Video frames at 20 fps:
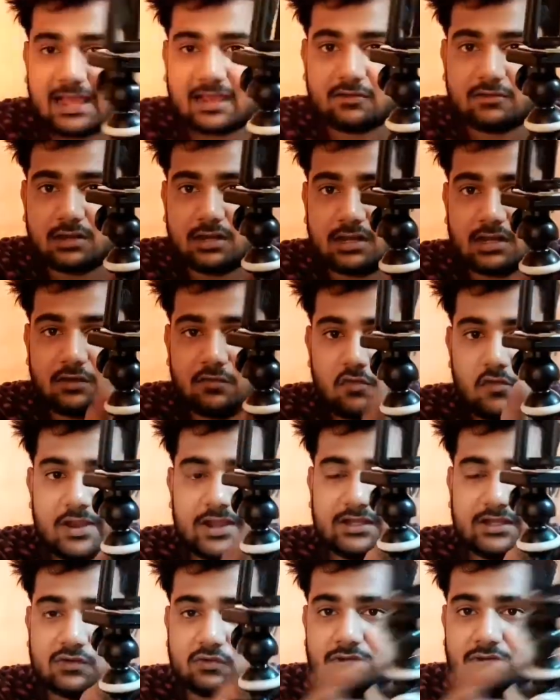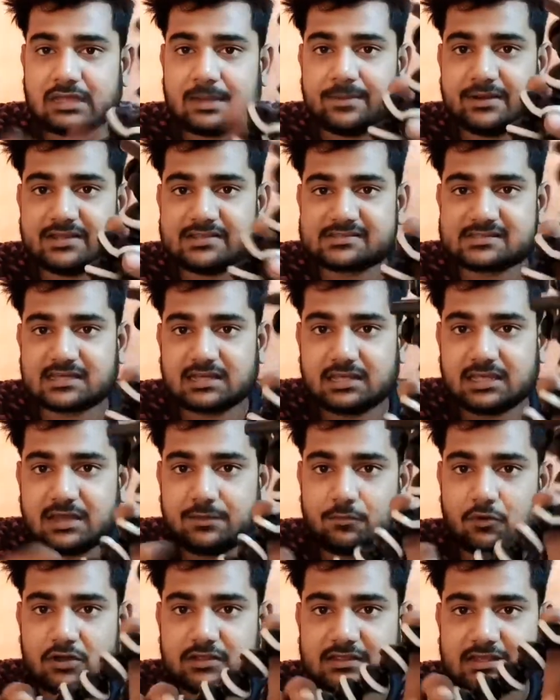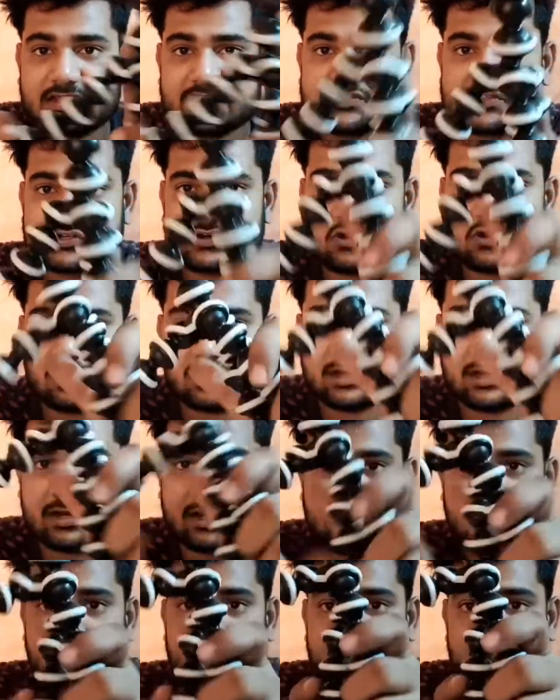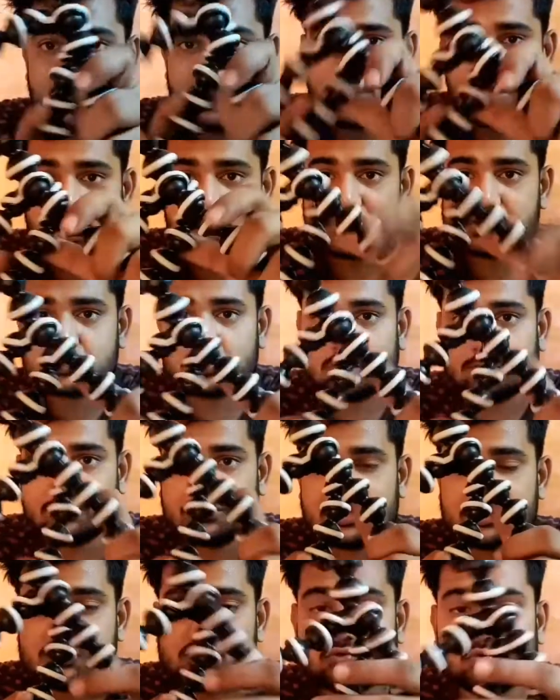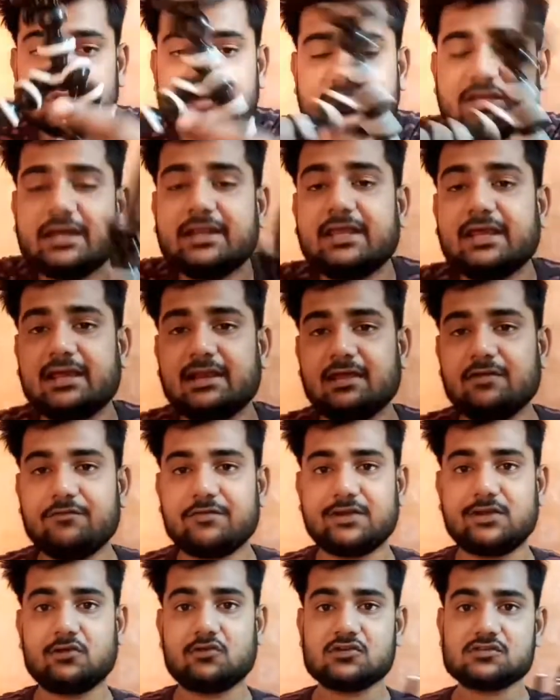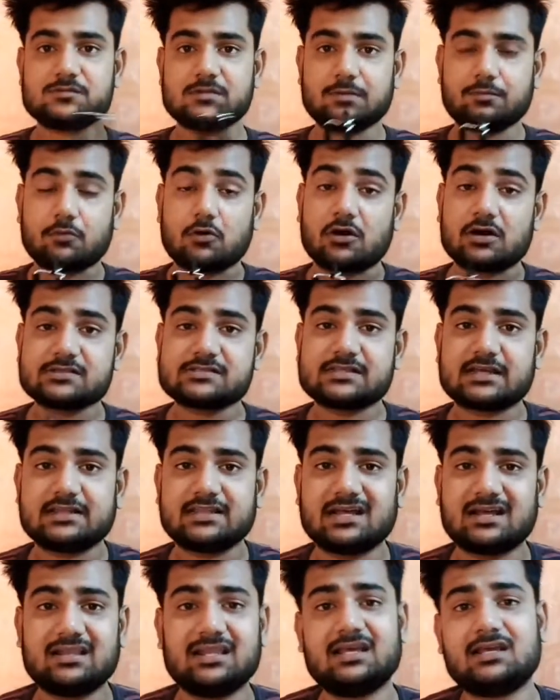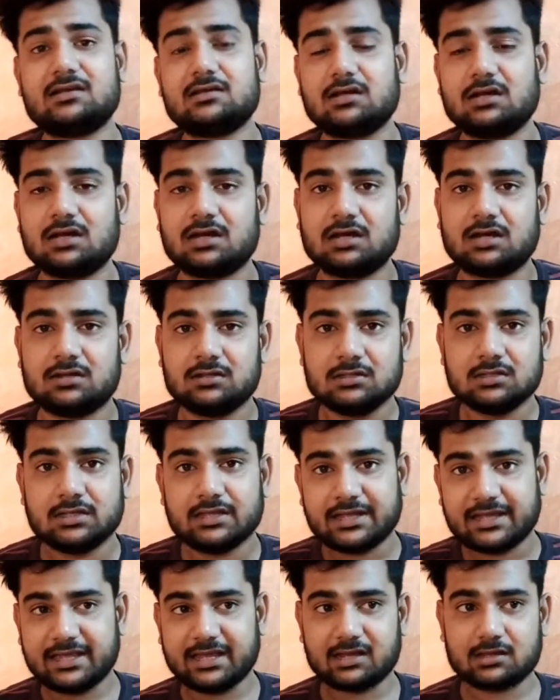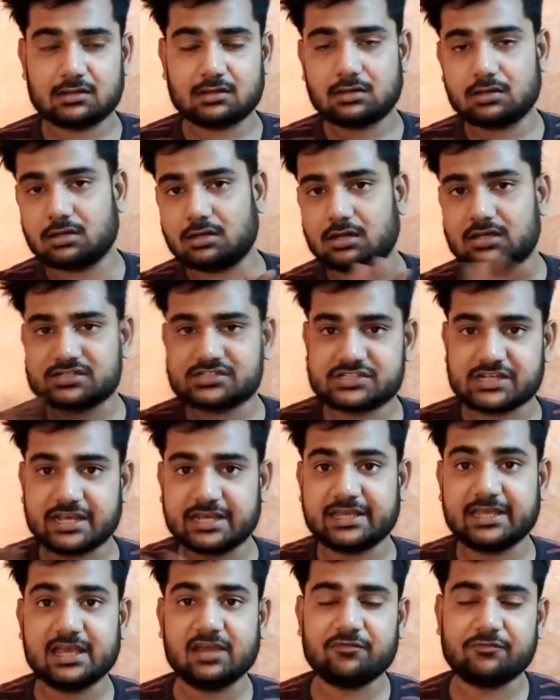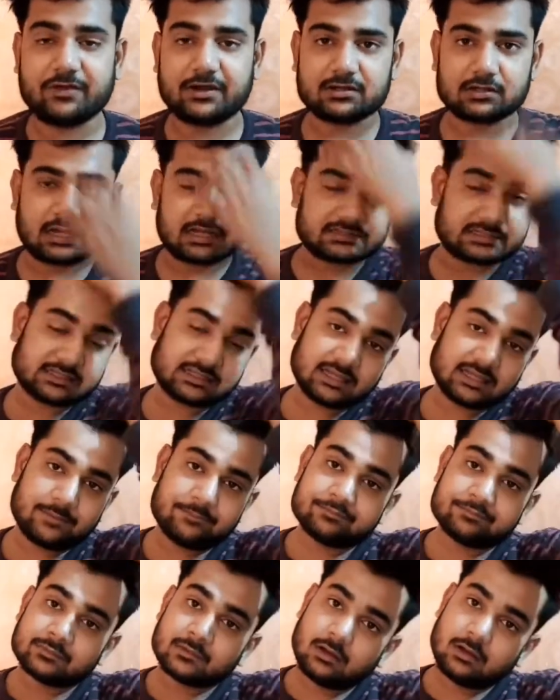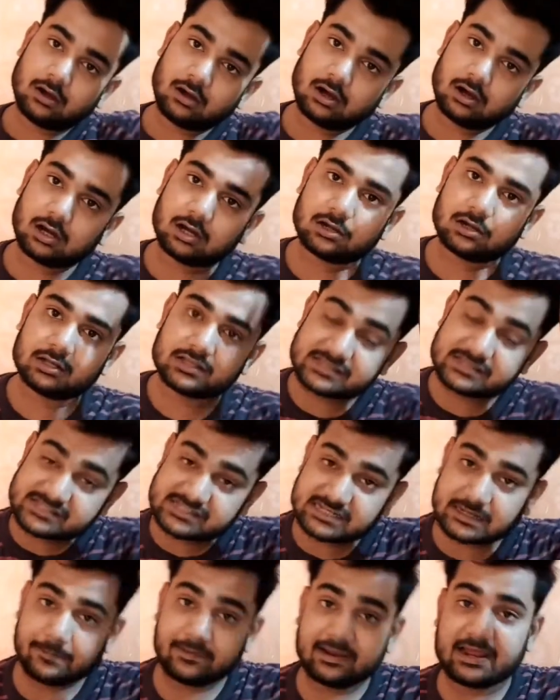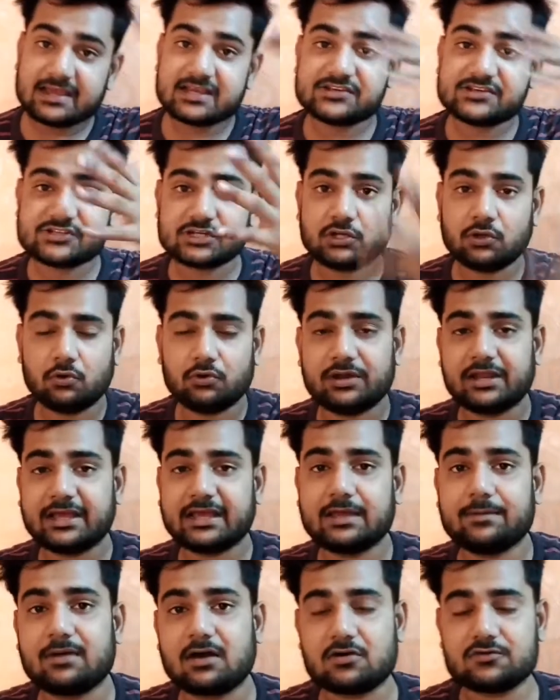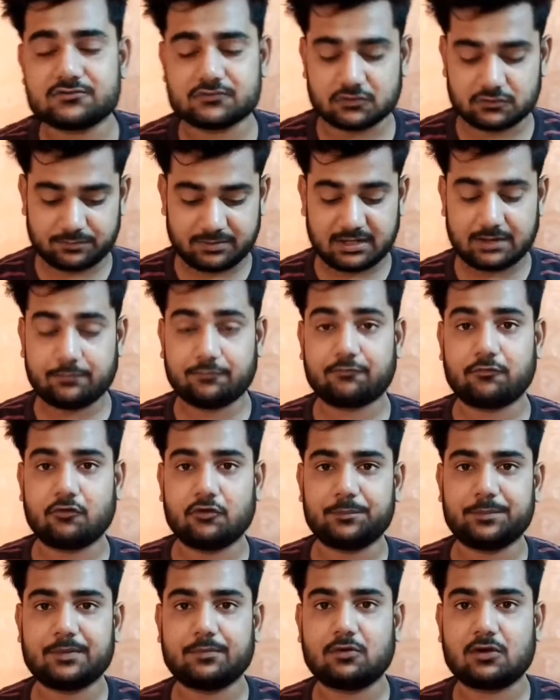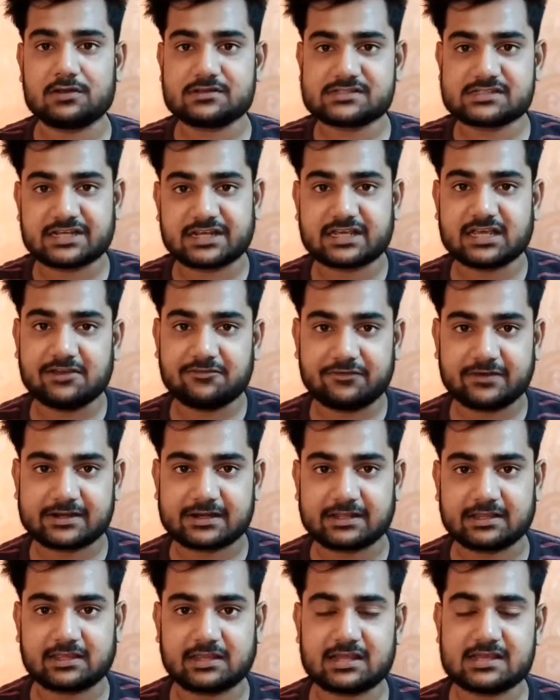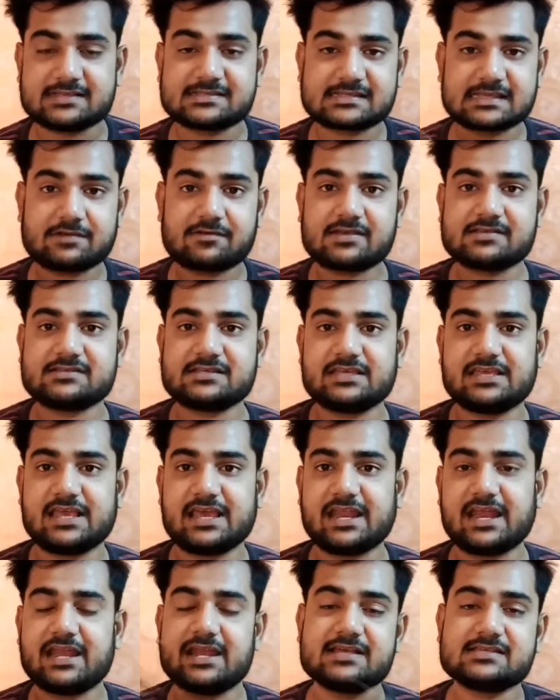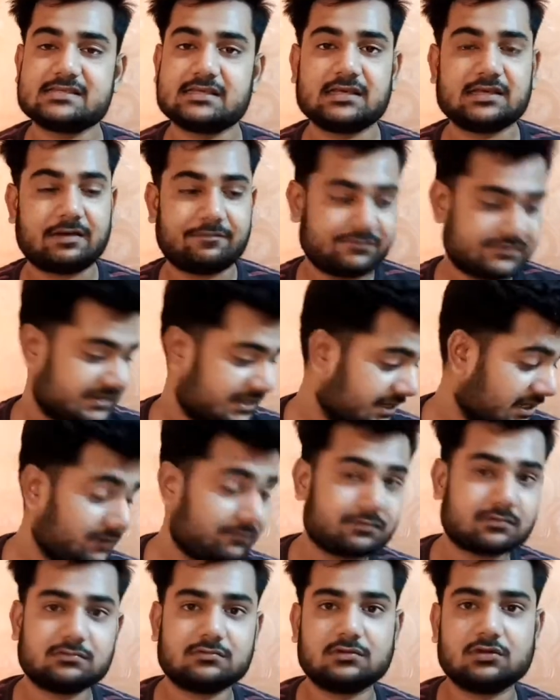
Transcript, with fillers: ब्लैक कलर का वो हेड टूट गया बट इसका ये बहुत ज़्यादा स्ट्रांग लग रहा है सो तो मुझे शूट करने के लिए वीडियोस में बहुत ज़्यादा लाइक एक शेकी इफेक्ट आता था और स्टेबलाइजेशन होने के बावजूद मेरे फ़ोन पे बहुत शेकी इफेक्ट आता था इसके वजह से ये रहने से अब शेकी